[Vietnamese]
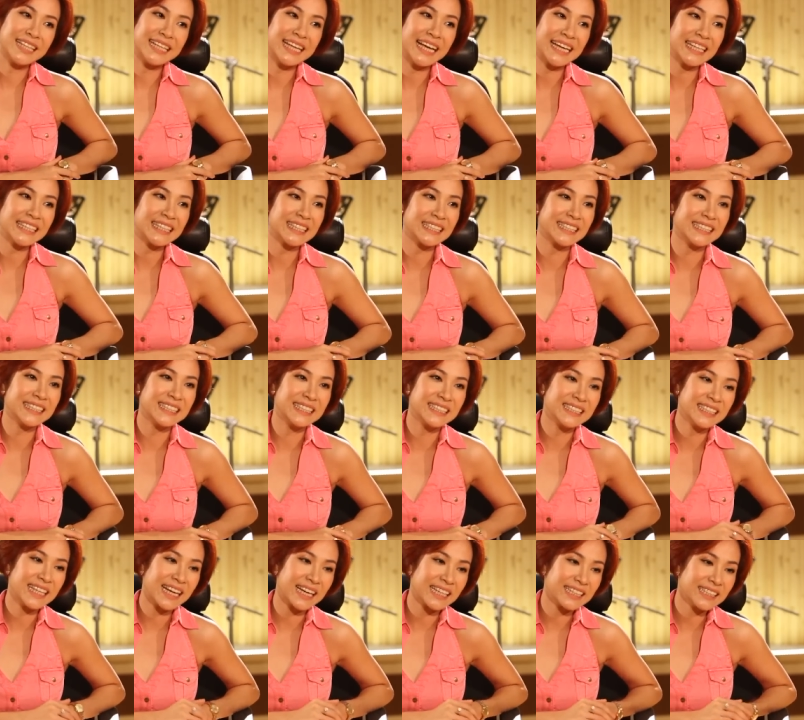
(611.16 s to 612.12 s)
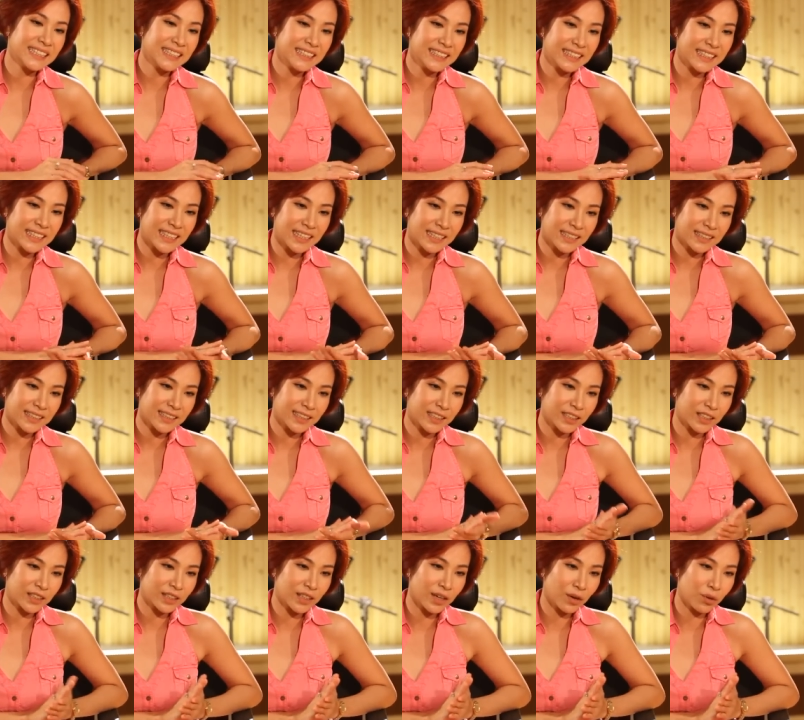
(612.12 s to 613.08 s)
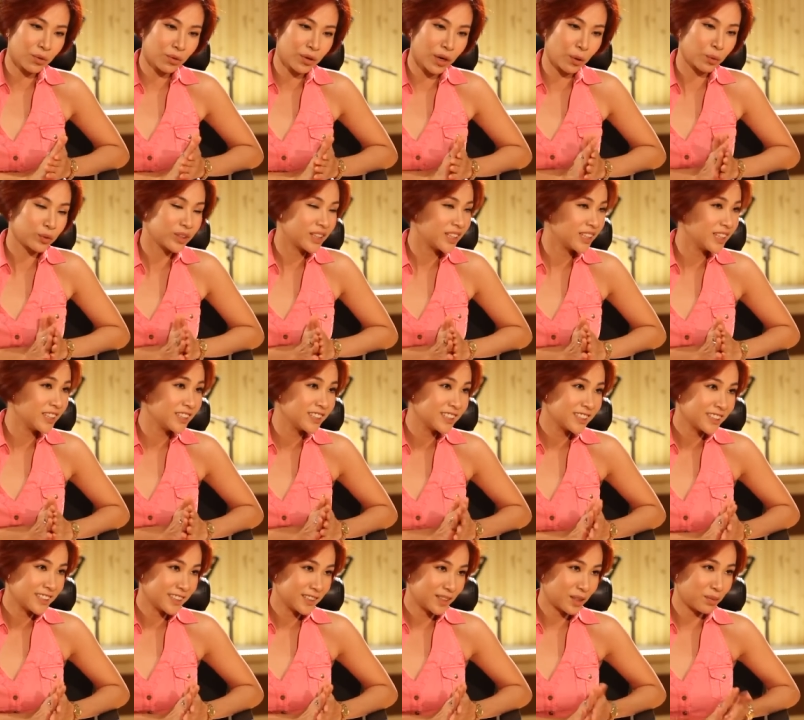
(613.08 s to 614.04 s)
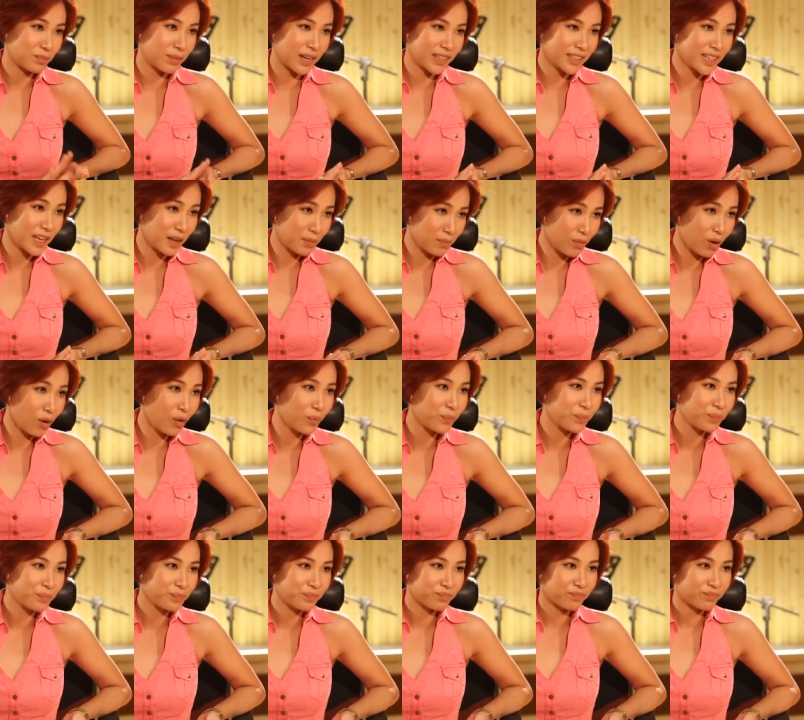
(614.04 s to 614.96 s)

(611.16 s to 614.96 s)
ngay từ những cái uh, câu đầu tiên trong bản demo